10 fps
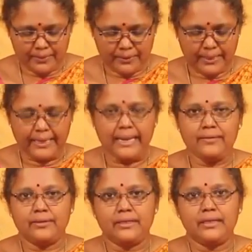இப்போ
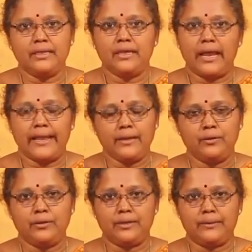திணை வந்து
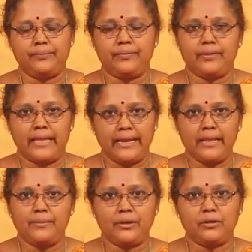ஐநூறு கிராம்
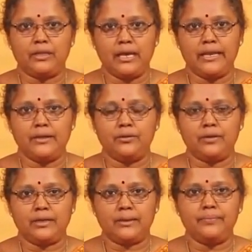தினை மட்டும்தான்
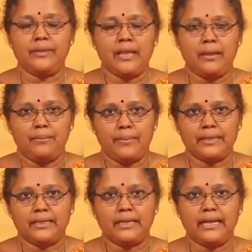ஐநூறு கிராம்
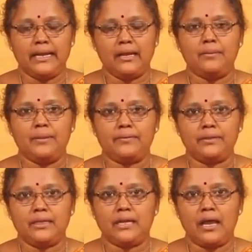மற்ற
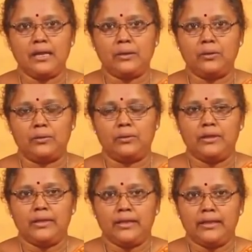எல்லாமே வந்து கால் கிலோ
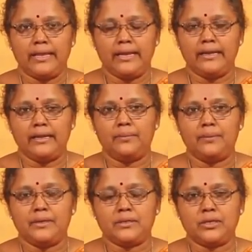
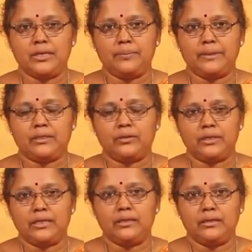என்னென்ன அப்படின்னு சொல்லிட்டு
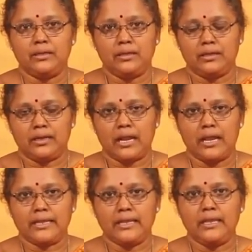பார்த்தோம்னா
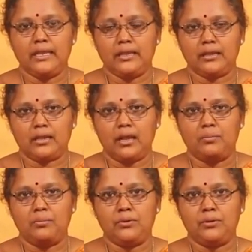ராகி
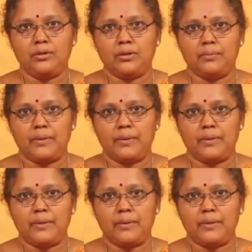கம்பு